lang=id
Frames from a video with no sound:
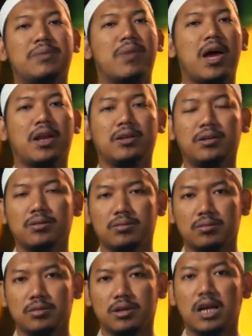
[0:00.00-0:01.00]
iman.
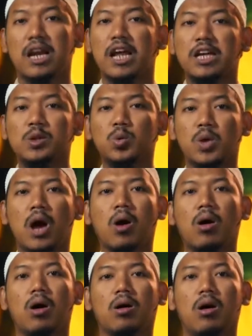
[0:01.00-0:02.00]
Karena itu yang
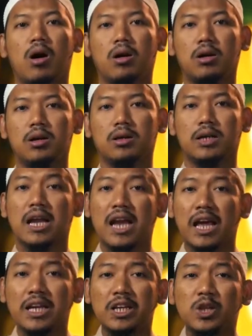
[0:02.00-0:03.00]
kokoh,
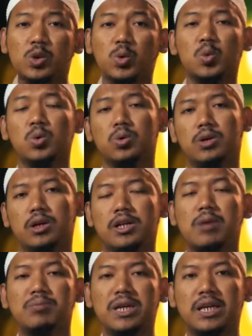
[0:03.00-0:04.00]
karena itu
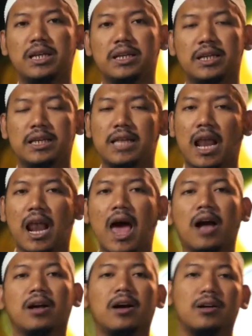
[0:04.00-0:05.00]
yang bikin kita
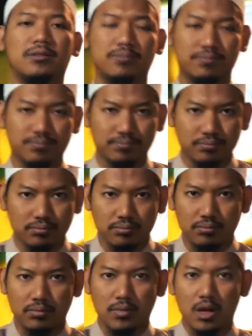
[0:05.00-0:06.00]
langgeng.
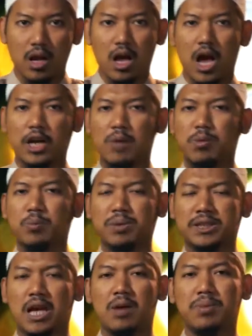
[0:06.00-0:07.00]
Adapun
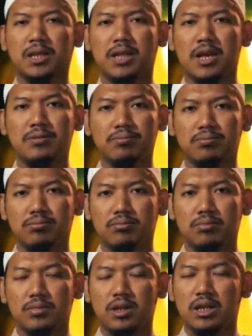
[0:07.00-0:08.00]
persahabatan
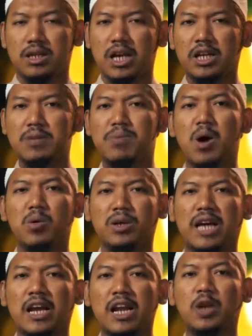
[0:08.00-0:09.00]
yang
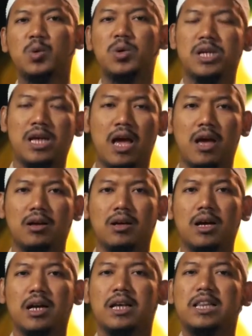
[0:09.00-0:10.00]
dibangun karena dunia,
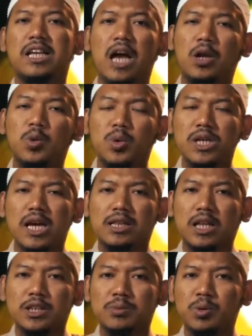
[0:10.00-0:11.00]
ketika dunia
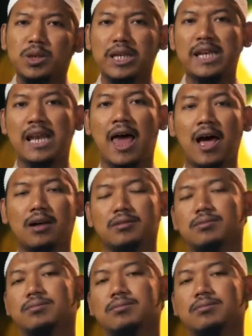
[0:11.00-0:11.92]
tersebut hilang,